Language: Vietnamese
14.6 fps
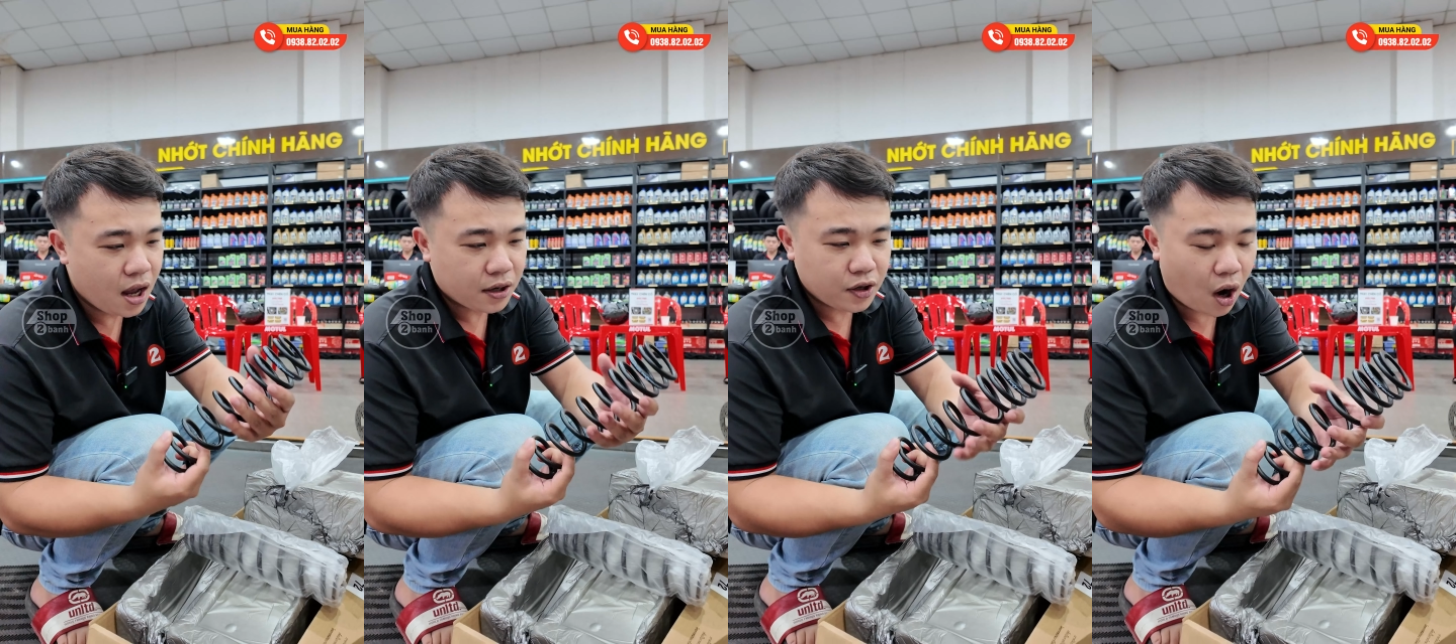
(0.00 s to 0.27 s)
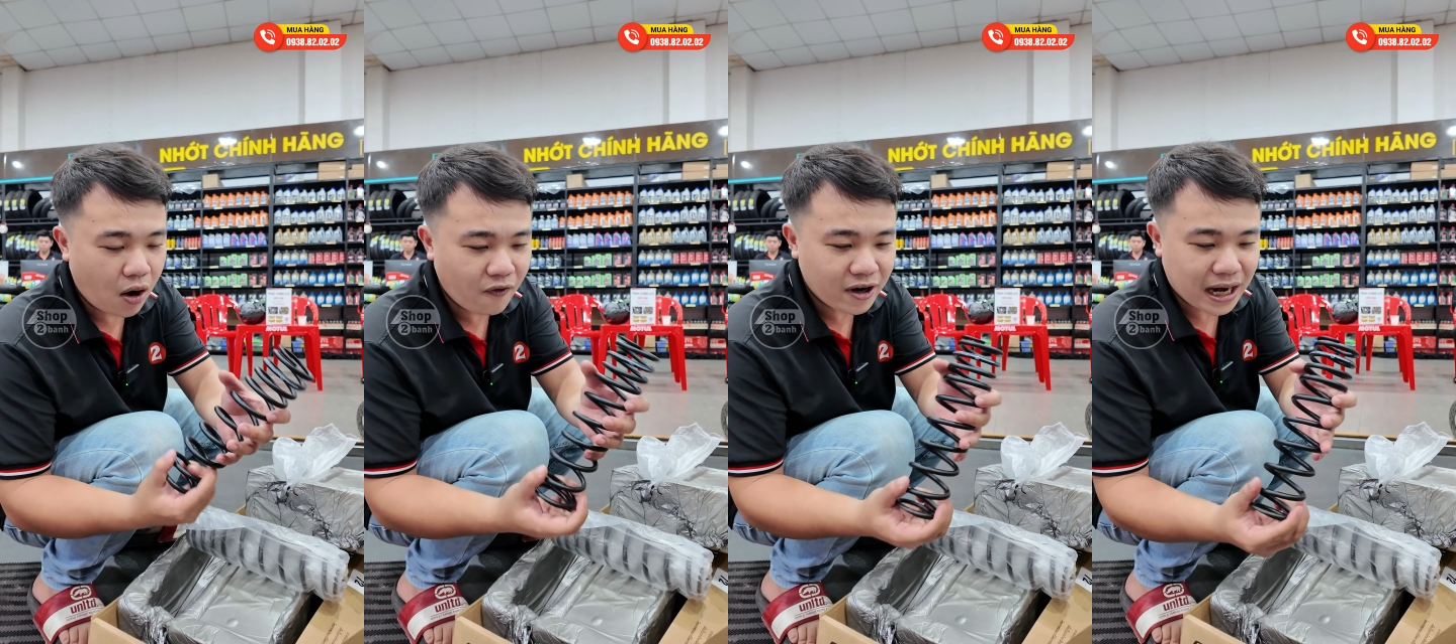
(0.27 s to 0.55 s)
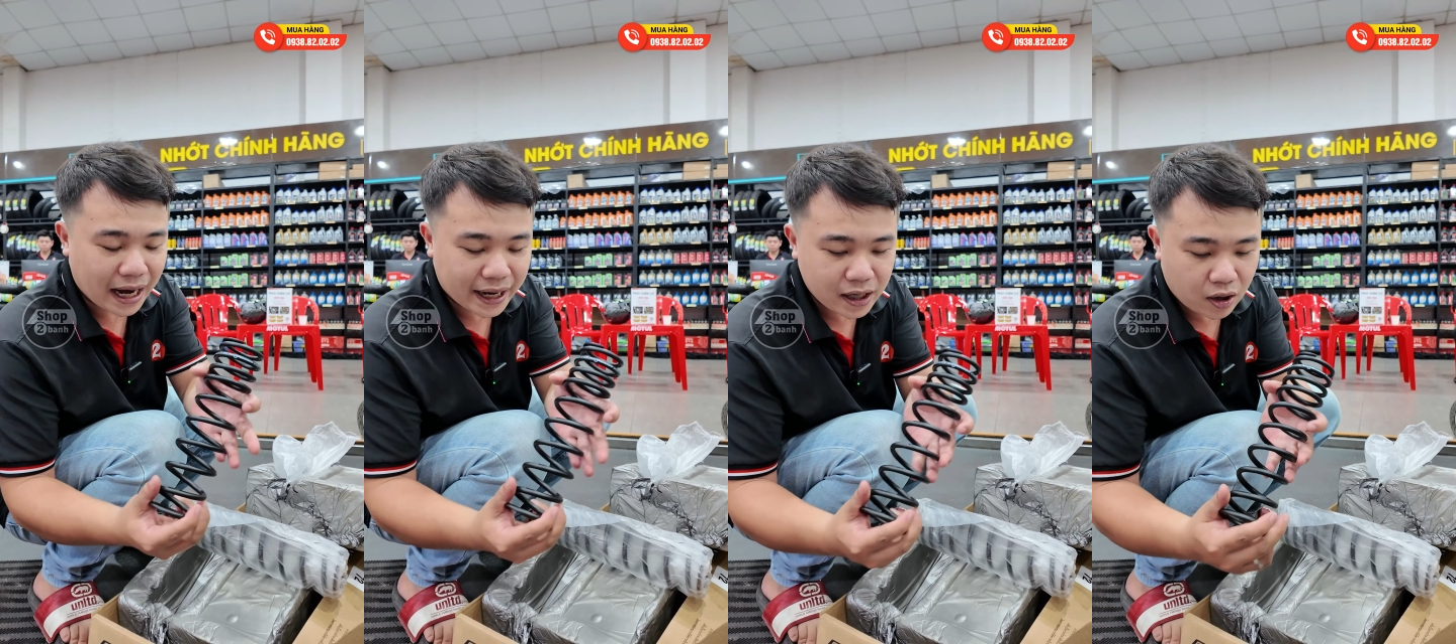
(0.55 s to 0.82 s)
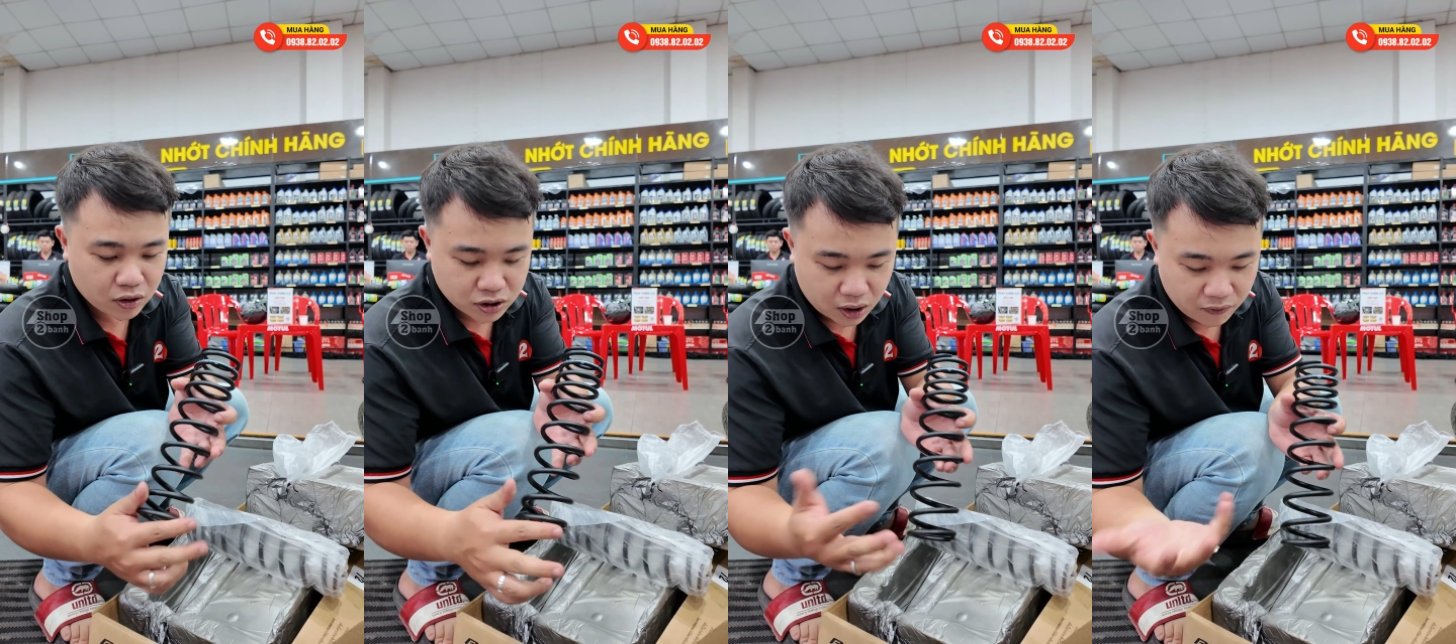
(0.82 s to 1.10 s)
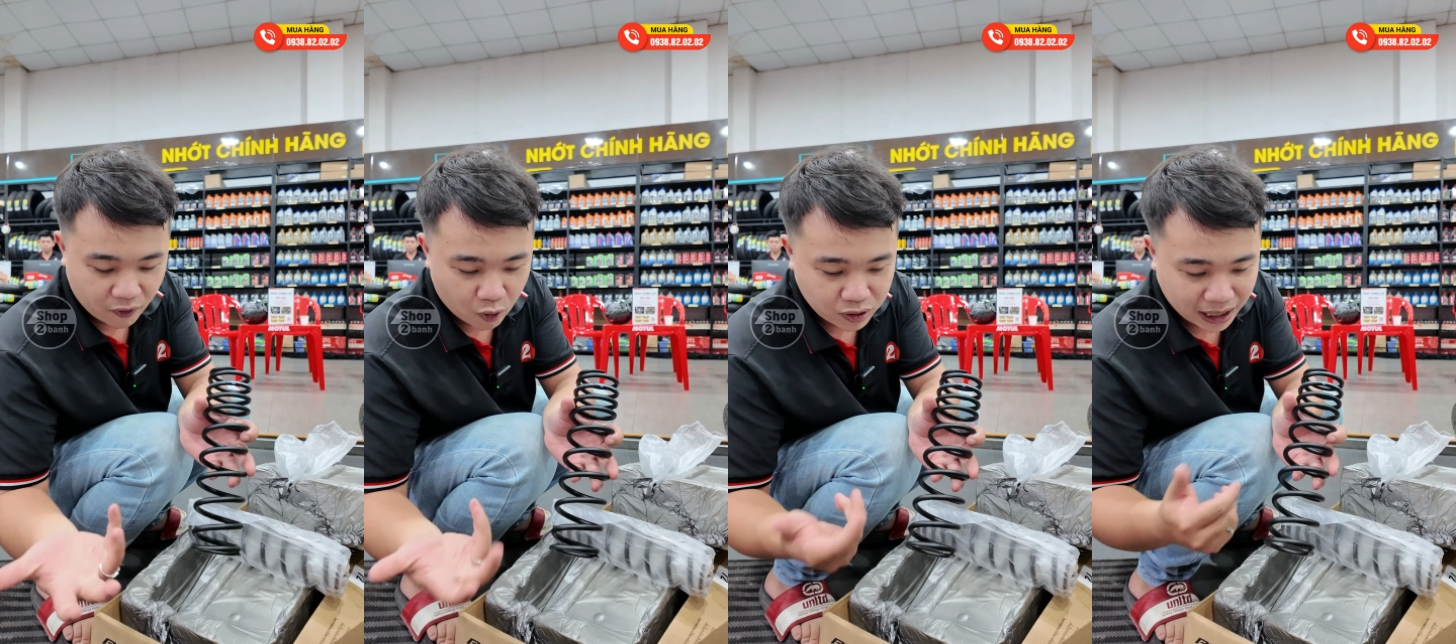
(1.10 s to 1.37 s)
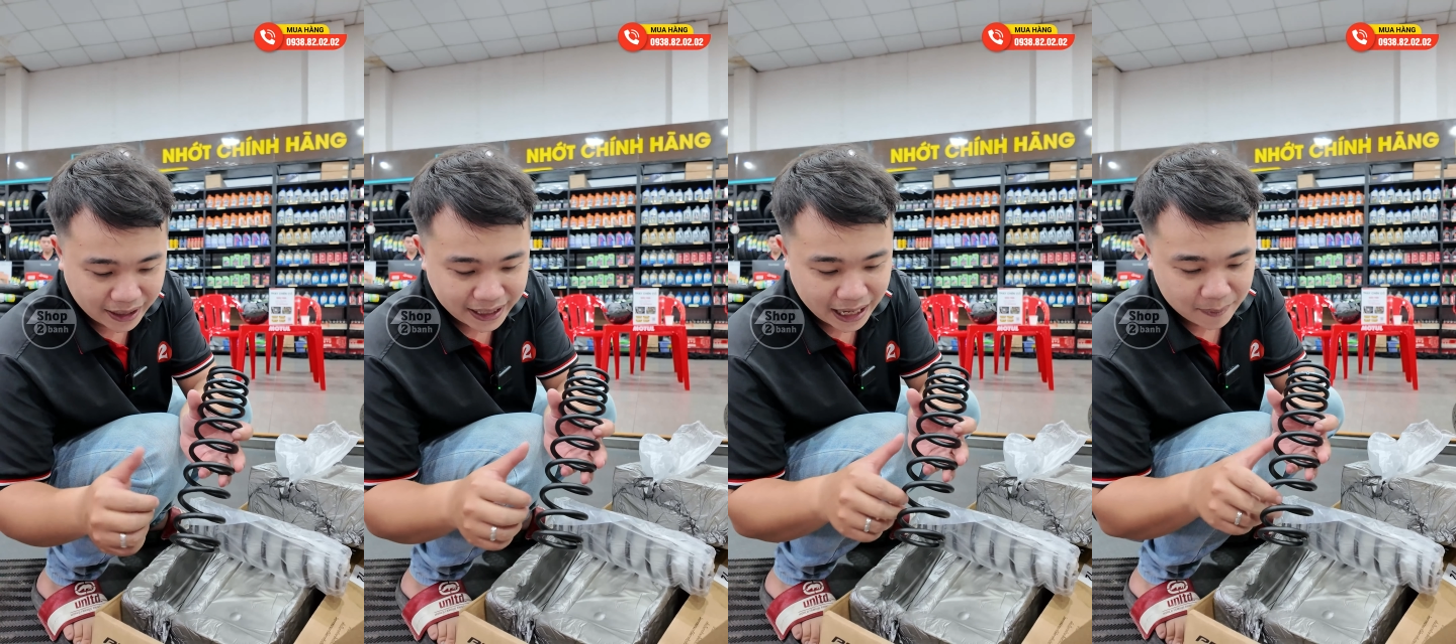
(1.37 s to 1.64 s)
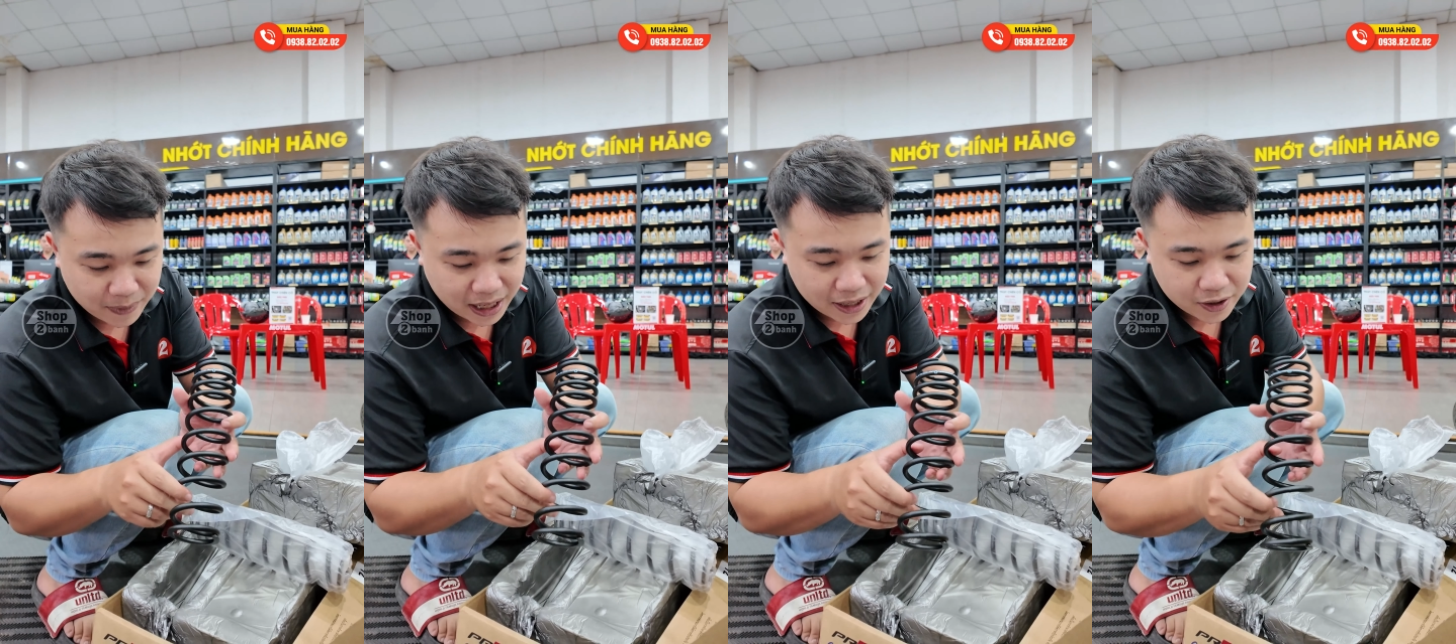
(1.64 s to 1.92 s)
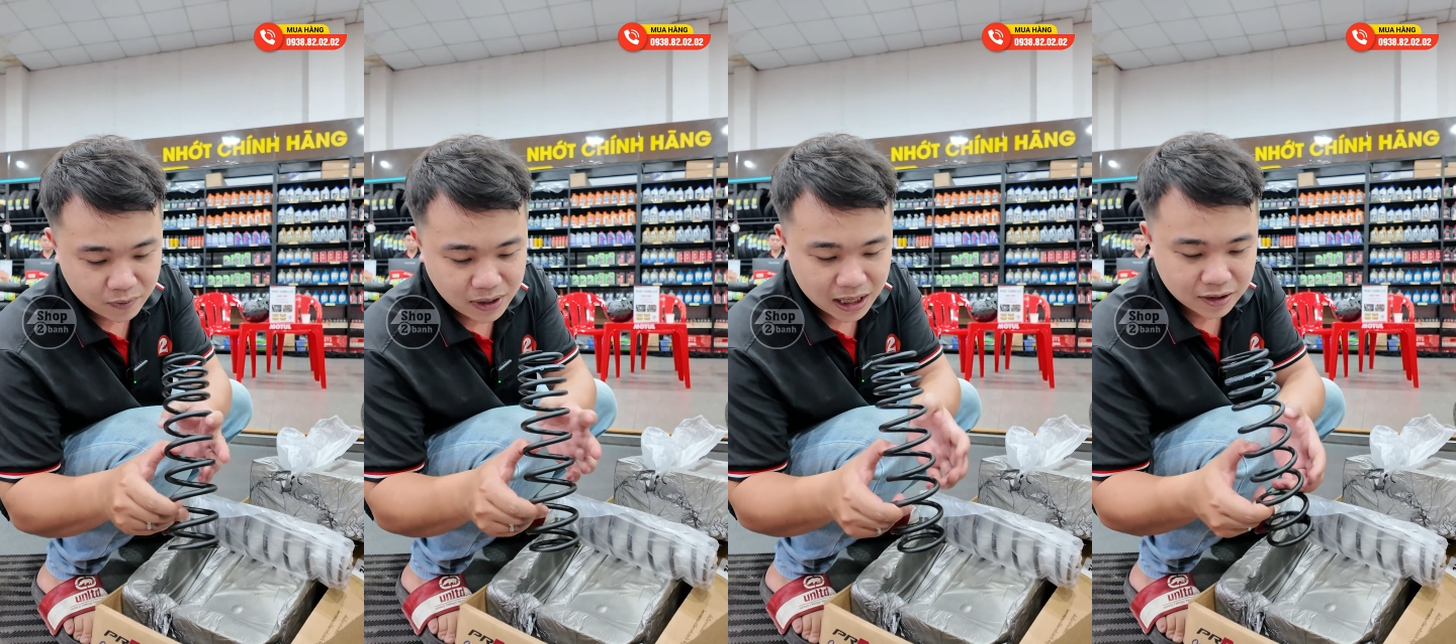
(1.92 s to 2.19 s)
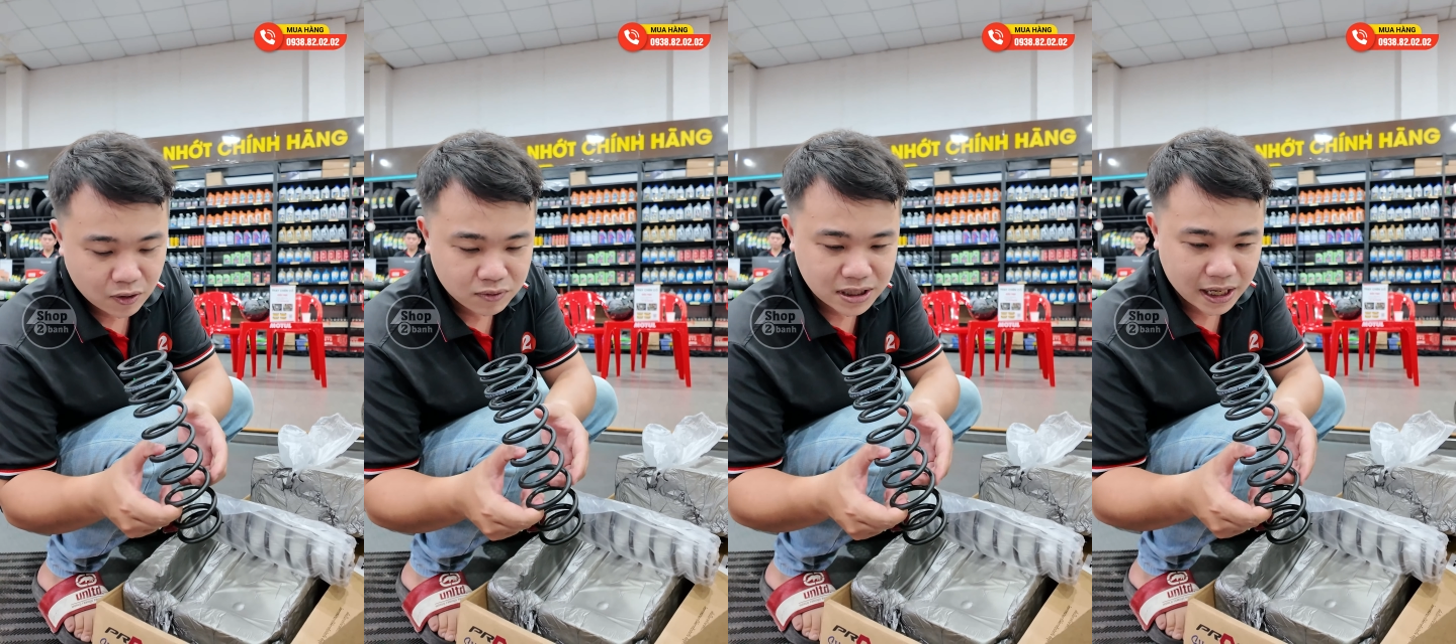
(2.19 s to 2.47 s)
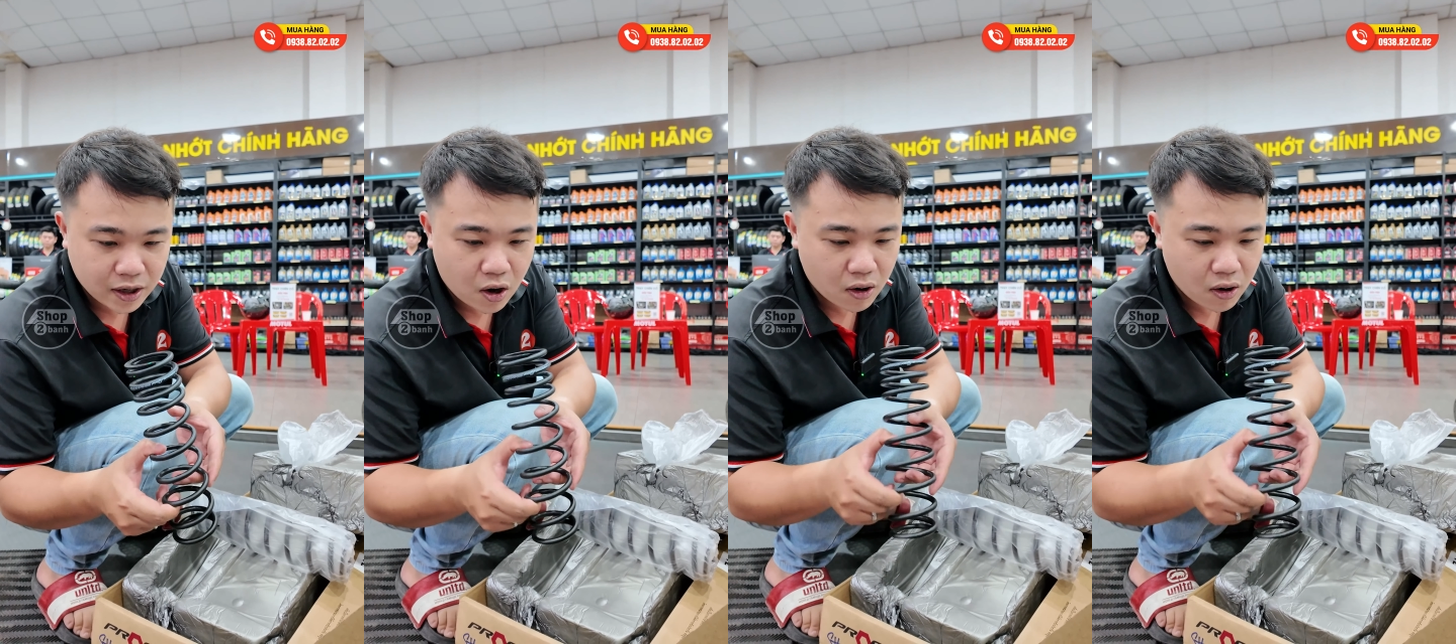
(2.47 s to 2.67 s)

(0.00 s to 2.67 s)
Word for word: đối với lại cái lò xo phụ tặng kèm này chúng ta cũng sẽ